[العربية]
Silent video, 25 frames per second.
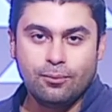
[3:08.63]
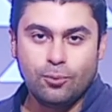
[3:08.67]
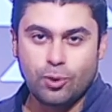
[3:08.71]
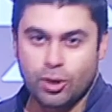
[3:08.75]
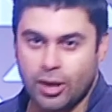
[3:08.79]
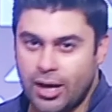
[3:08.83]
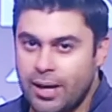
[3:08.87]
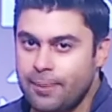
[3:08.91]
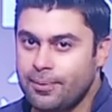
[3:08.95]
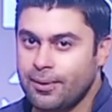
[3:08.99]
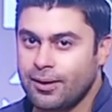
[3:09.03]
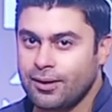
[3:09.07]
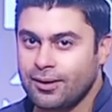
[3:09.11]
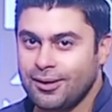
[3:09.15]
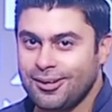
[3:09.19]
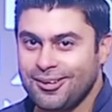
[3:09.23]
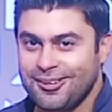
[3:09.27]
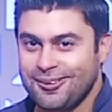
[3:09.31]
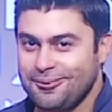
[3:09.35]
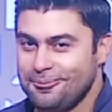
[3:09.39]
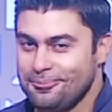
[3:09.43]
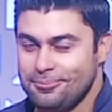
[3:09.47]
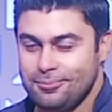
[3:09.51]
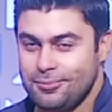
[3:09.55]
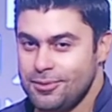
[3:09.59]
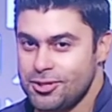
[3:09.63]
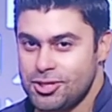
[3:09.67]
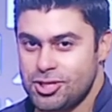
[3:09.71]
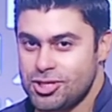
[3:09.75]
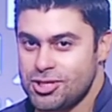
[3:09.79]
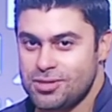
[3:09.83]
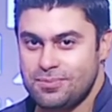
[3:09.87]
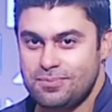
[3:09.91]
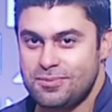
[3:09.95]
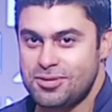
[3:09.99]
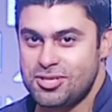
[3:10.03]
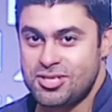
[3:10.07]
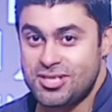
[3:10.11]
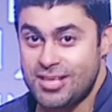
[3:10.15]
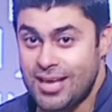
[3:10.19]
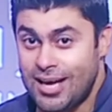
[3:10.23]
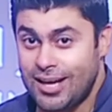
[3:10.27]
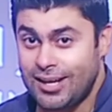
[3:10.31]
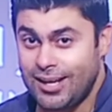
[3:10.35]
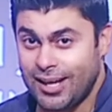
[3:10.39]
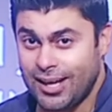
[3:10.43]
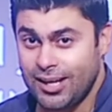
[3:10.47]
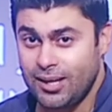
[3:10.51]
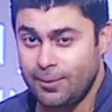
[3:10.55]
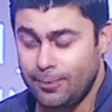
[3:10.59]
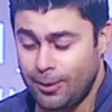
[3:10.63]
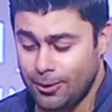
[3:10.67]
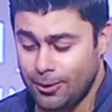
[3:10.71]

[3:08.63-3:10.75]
مرعبه مش مش سهله خلي